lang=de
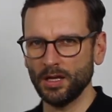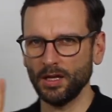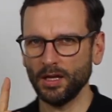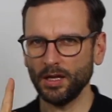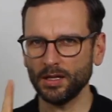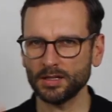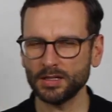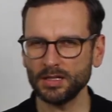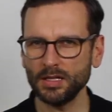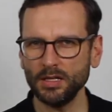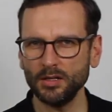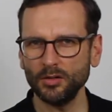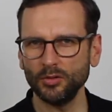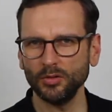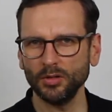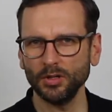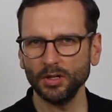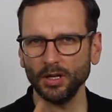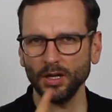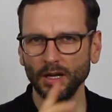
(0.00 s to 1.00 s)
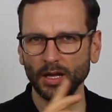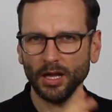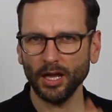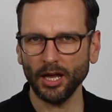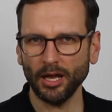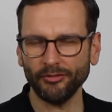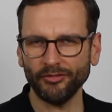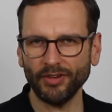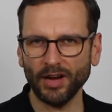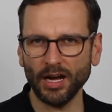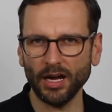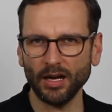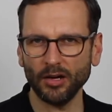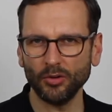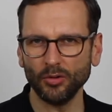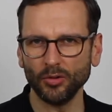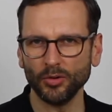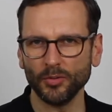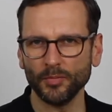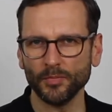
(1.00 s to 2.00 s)
Erziehung,
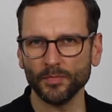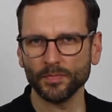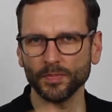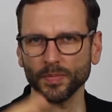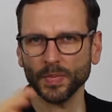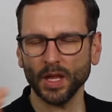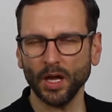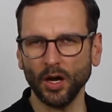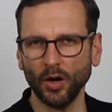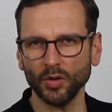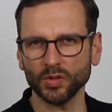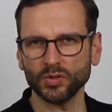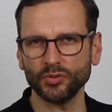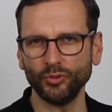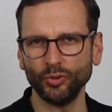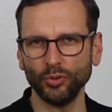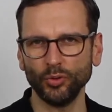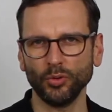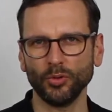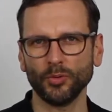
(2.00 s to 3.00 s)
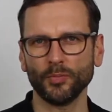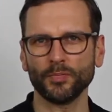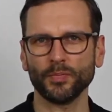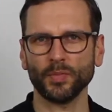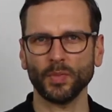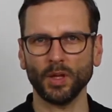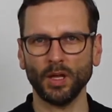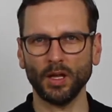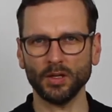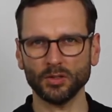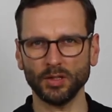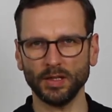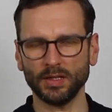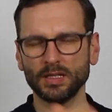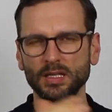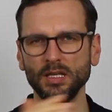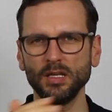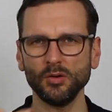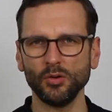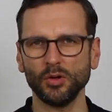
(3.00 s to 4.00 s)
Erfahrung, Ausführung. Also
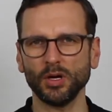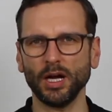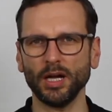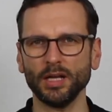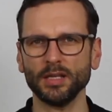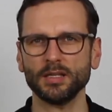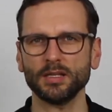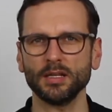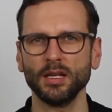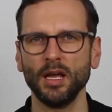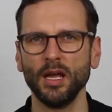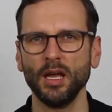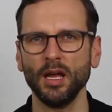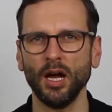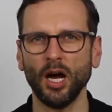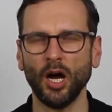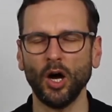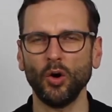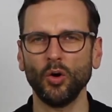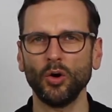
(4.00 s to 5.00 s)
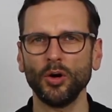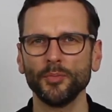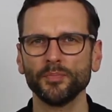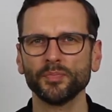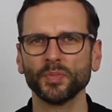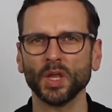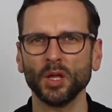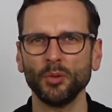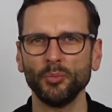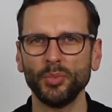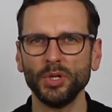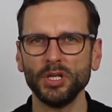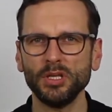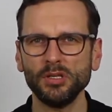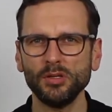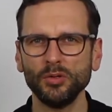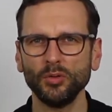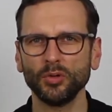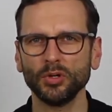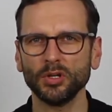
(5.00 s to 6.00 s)
Erziehung heißt auch
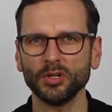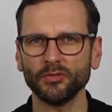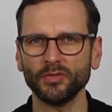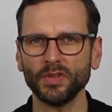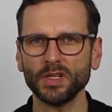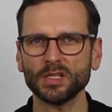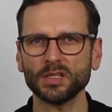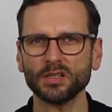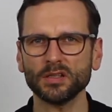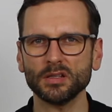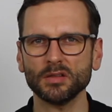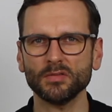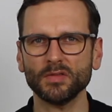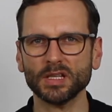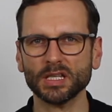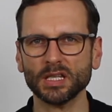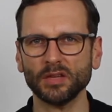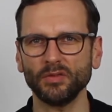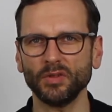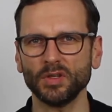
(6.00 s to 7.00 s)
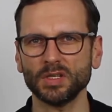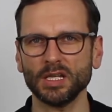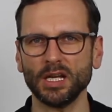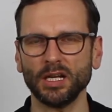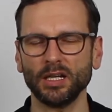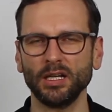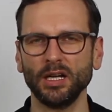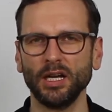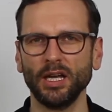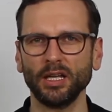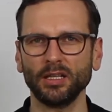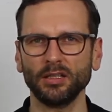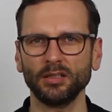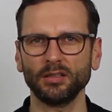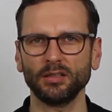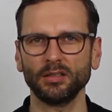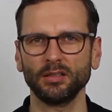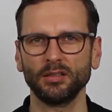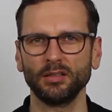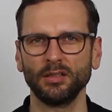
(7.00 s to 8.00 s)
Bildung, Wissen, was haben wir uns
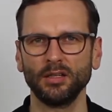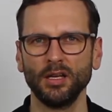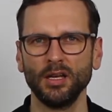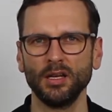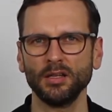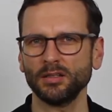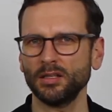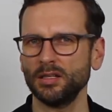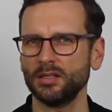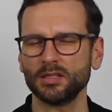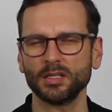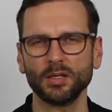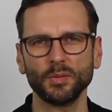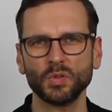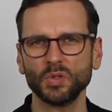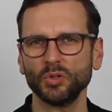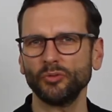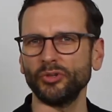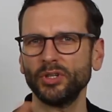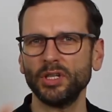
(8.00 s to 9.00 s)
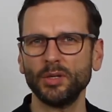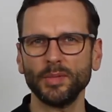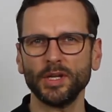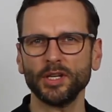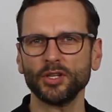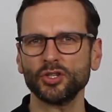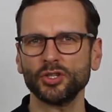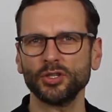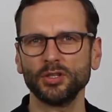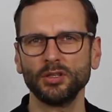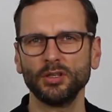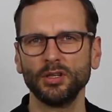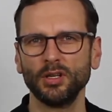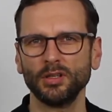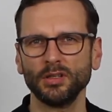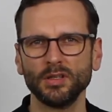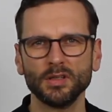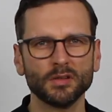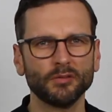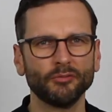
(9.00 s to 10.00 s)
angeeignet. Denn es gibt so viele Menschen,
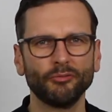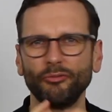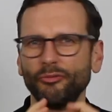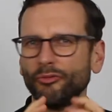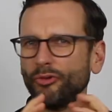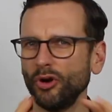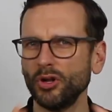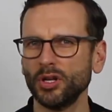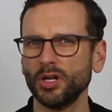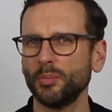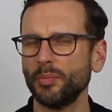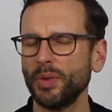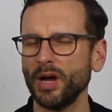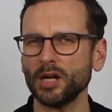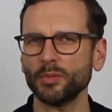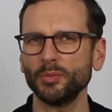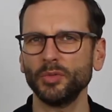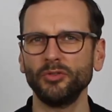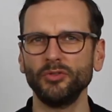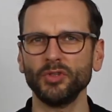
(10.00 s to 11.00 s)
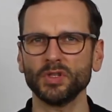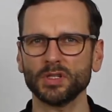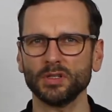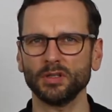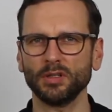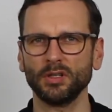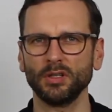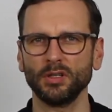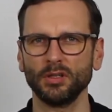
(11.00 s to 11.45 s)
die sind vollgepackt mit Wissen.